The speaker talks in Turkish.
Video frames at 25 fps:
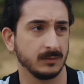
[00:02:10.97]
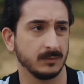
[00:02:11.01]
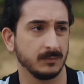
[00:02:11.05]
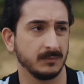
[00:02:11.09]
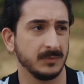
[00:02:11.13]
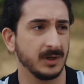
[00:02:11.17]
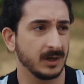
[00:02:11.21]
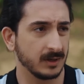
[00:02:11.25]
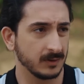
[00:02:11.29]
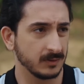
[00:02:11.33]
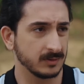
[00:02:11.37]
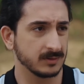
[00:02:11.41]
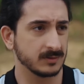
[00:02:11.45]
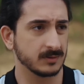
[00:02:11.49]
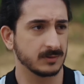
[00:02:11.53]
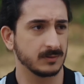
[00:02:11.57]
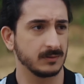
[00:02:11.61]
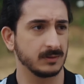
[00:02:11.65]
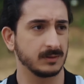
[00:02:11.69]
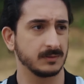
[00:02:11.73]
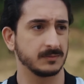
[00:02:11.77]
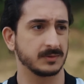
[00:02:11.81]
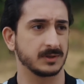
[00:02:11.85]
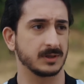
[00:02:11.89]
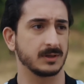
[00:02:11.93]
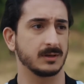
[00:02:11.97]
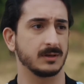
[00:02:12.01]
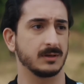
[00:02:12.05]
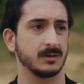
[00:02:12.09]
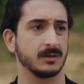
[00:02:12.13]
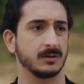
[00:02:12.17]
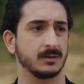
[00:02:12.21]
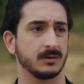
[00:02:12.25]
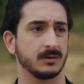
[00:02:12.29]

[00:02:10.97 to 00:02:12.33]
Bir ay önce söyledim sana ya.